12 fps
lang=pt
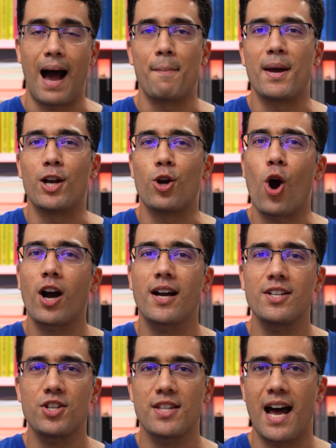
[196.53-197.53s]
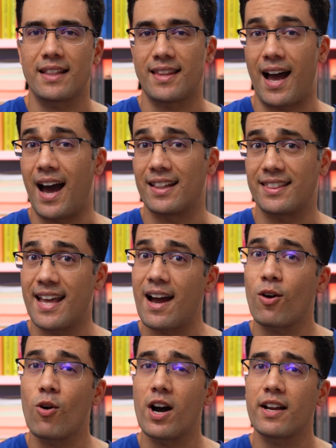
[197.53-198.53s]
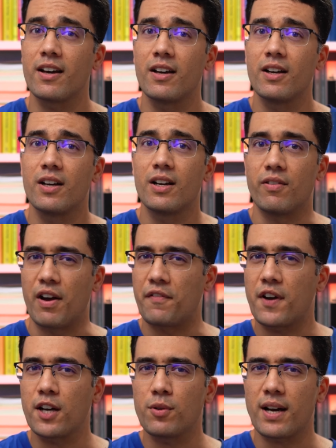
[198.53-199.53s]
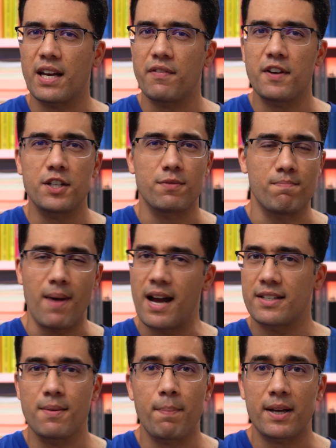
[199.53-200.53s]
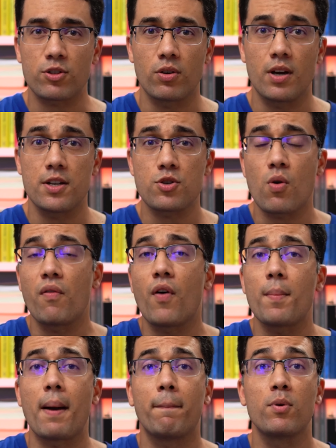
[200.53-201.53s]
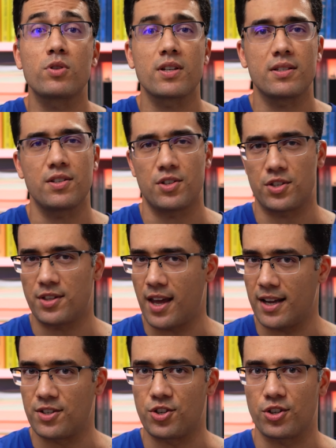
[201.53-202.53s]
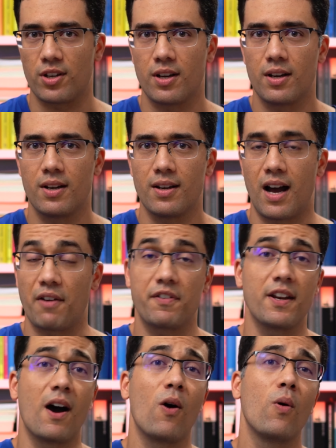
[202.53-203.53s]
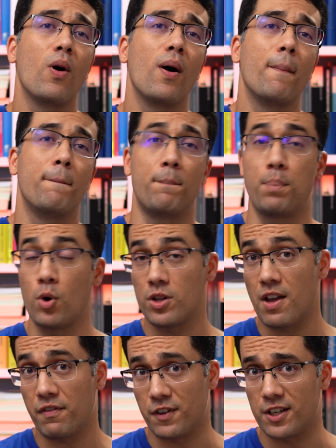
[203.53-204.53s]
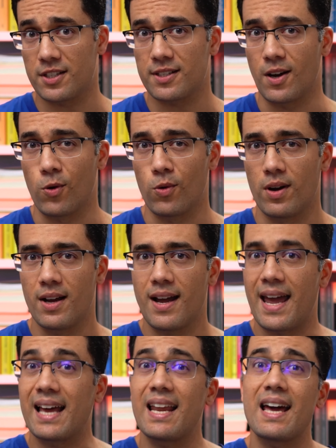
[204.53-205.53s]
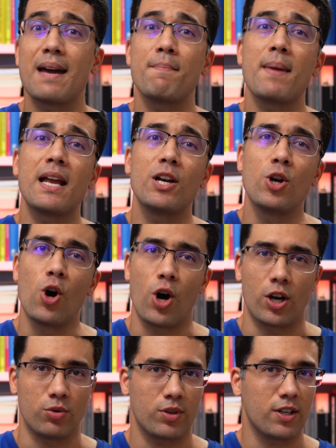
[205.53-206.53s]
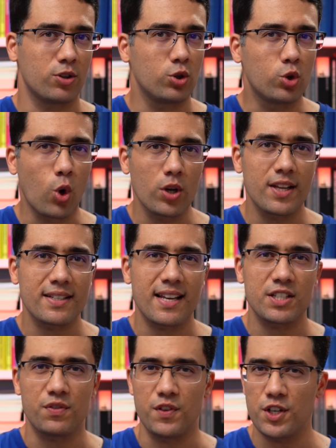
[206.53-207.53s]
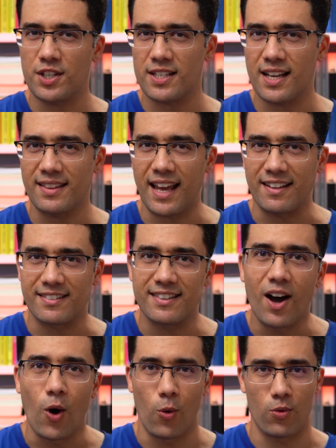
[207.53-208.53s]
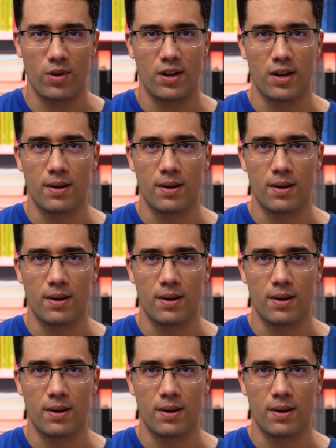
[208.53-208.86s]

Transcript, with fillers: a melhor candidata até agora vai ficando cada vez mais impressionante conforme a busca se estende. Afinal, por definição, ela é melhor do que todas as vistas até então.